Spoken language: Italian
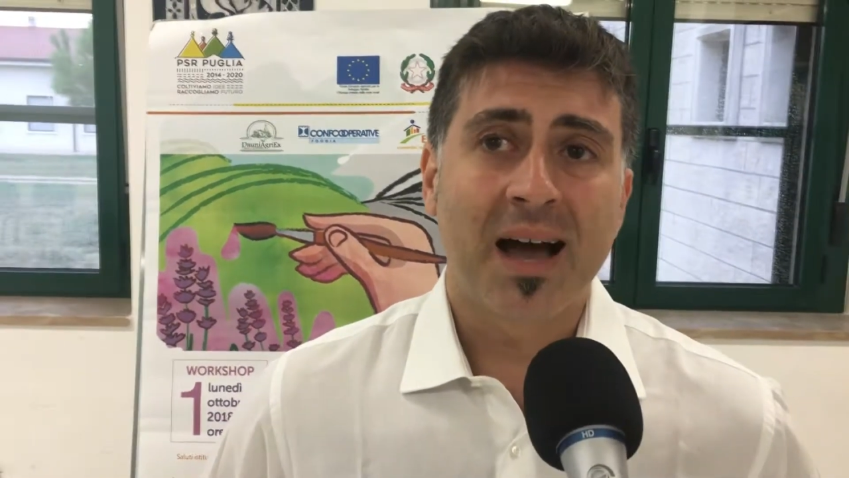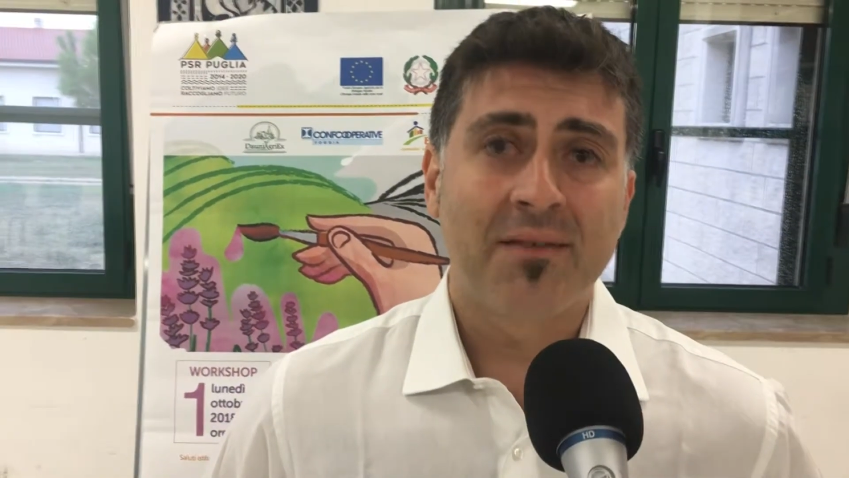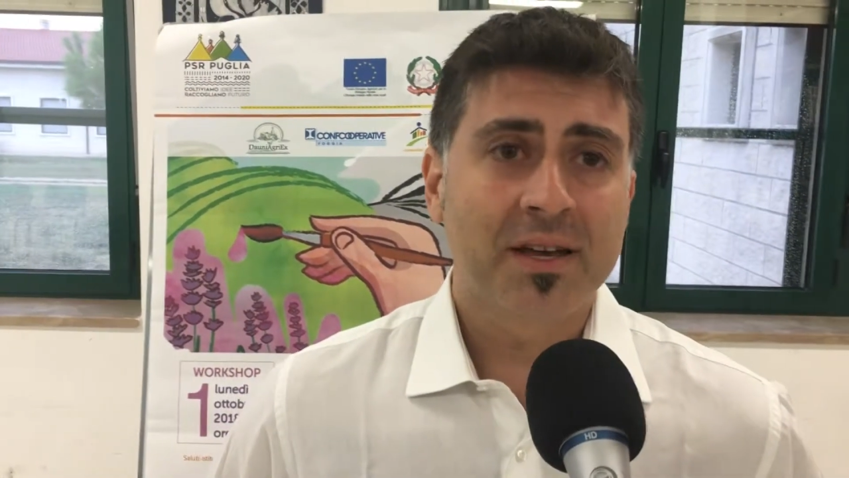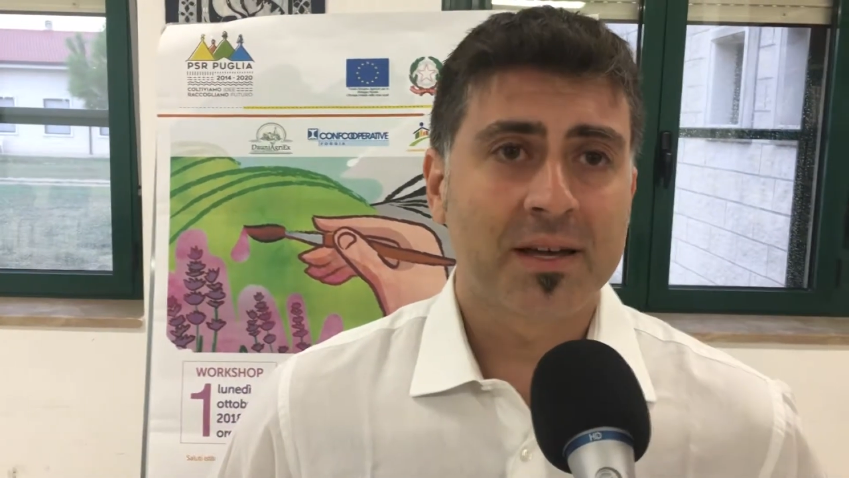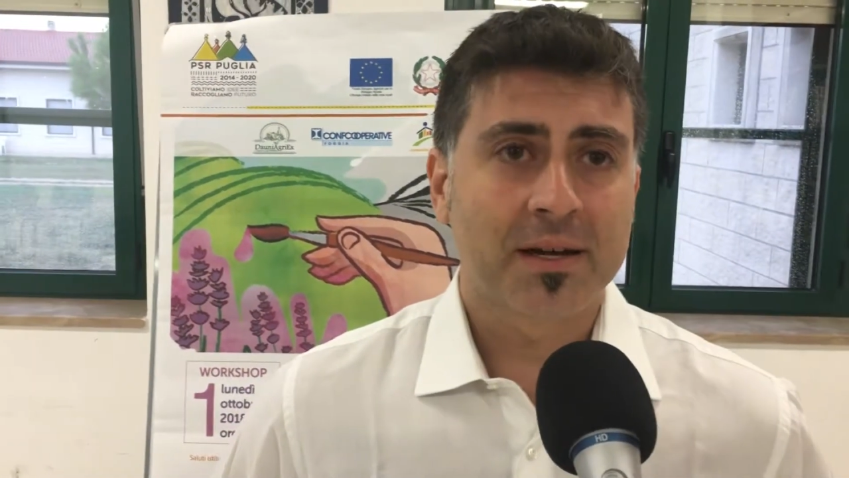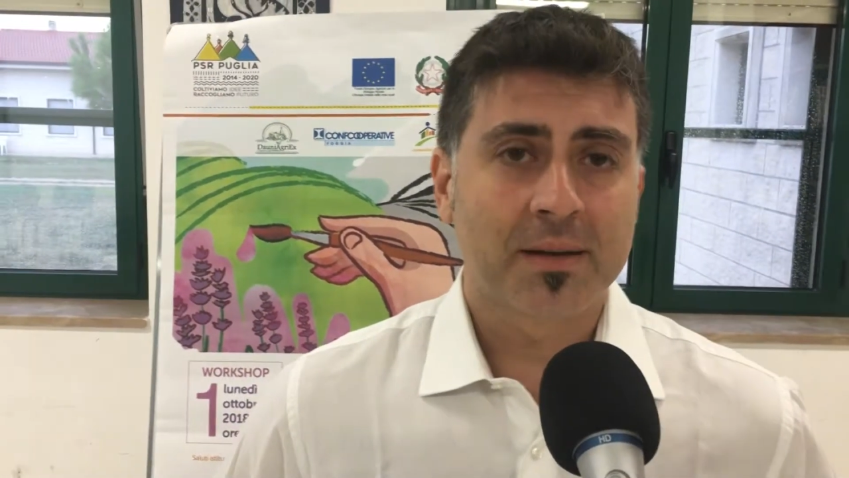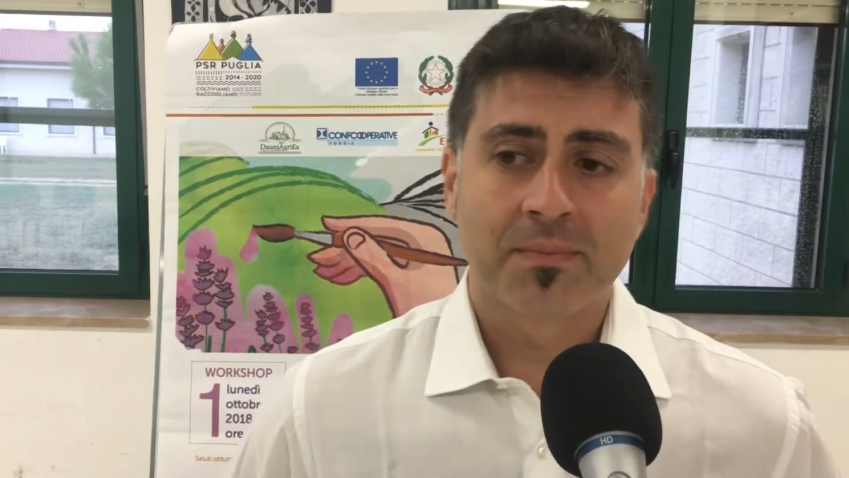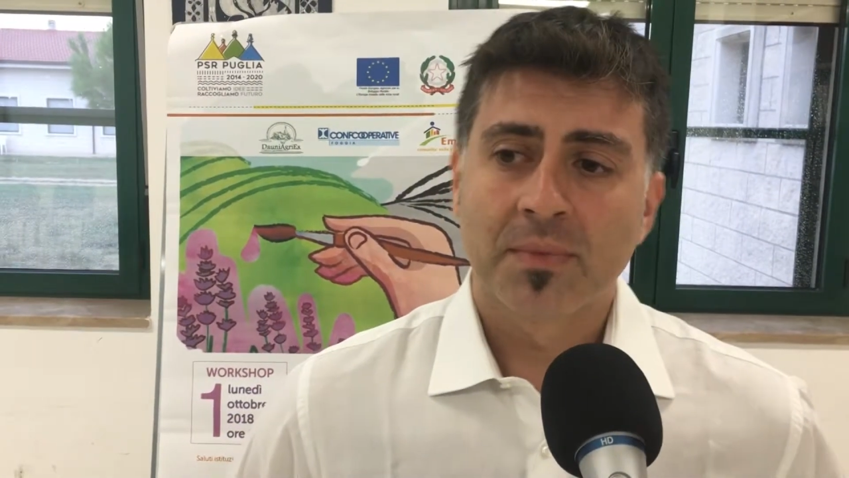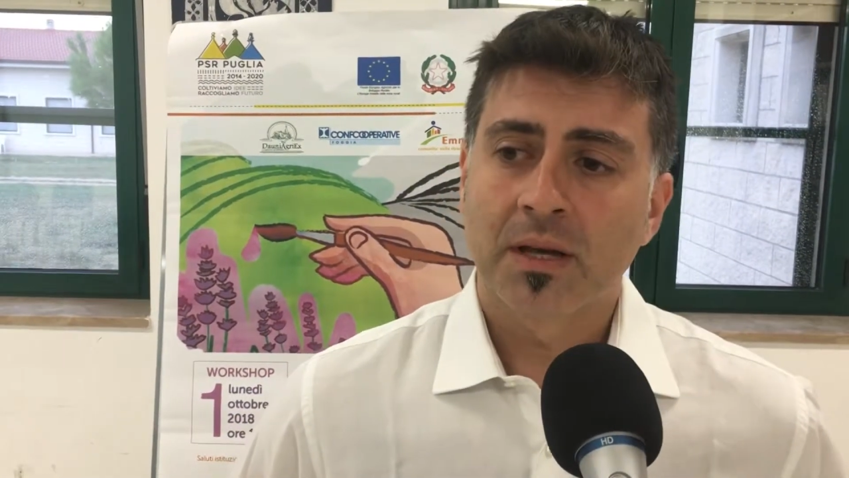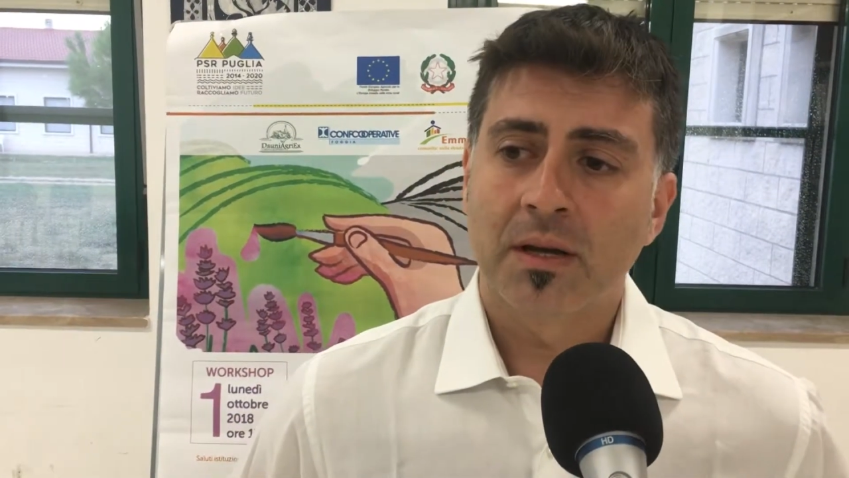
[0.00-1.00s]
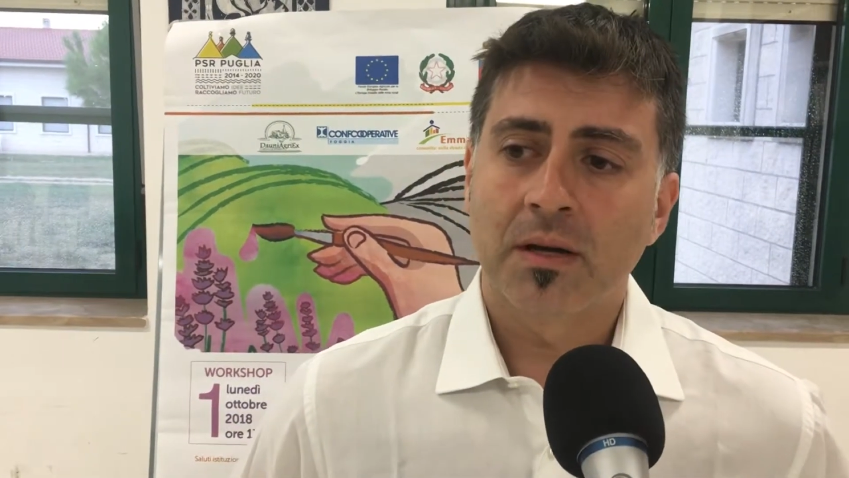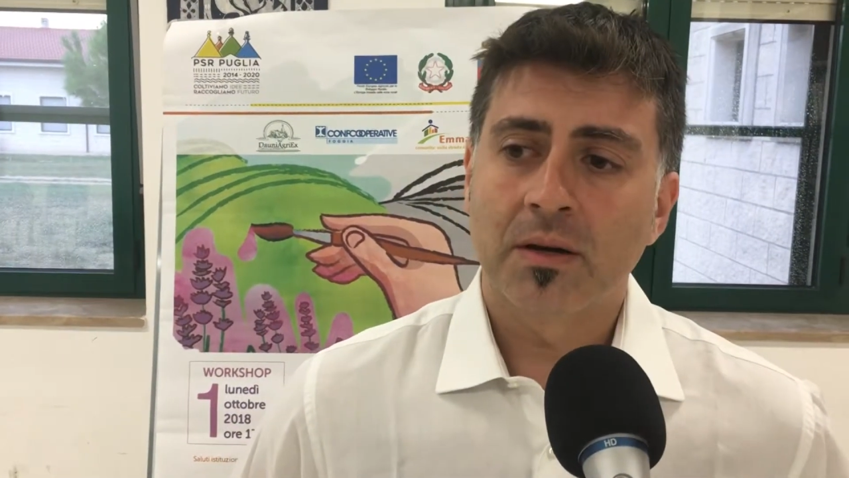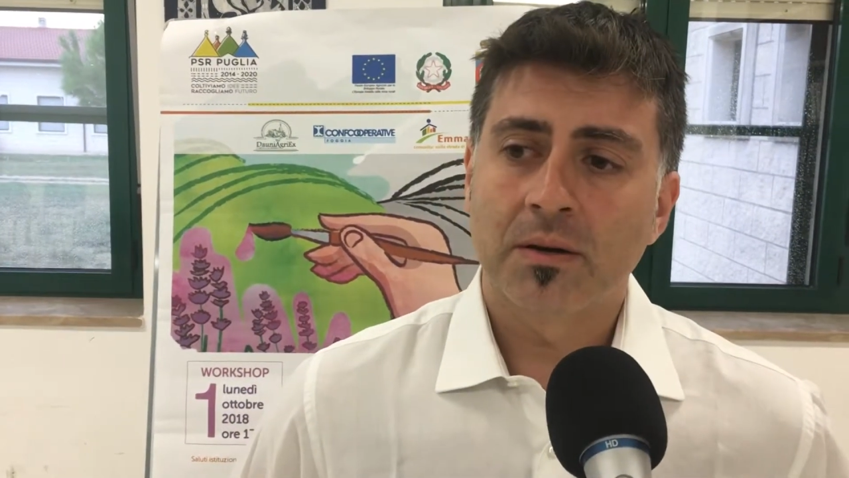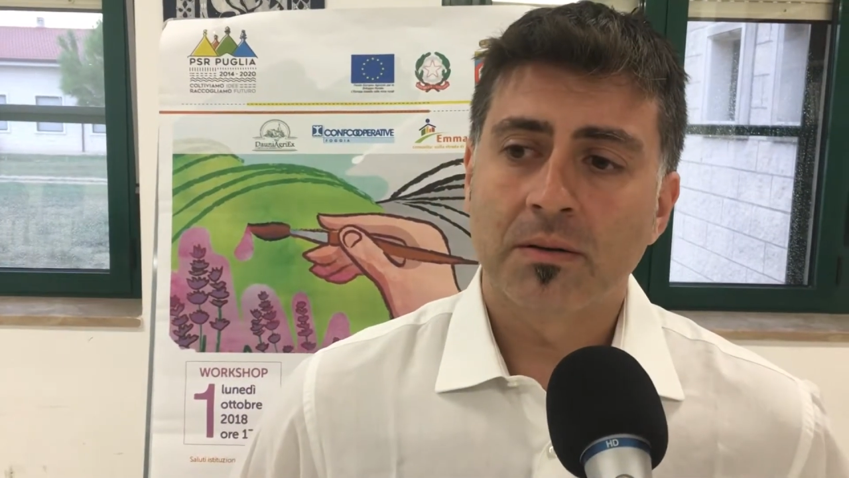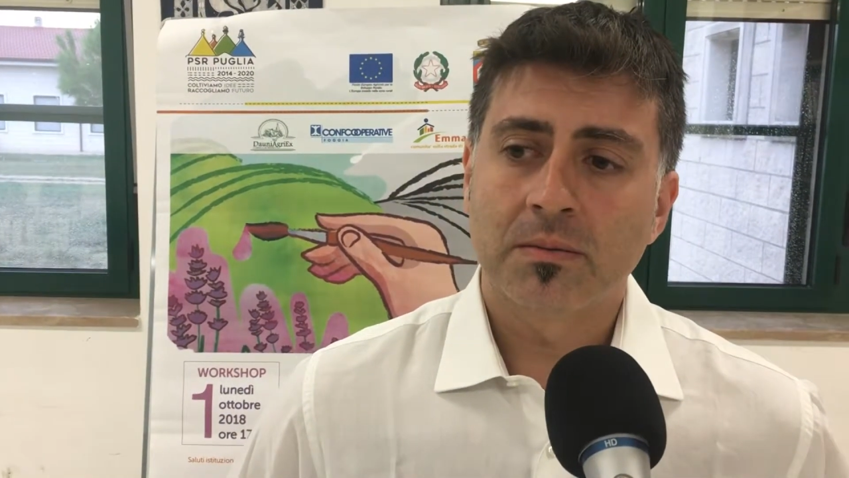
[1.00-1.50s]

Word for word: avere eh,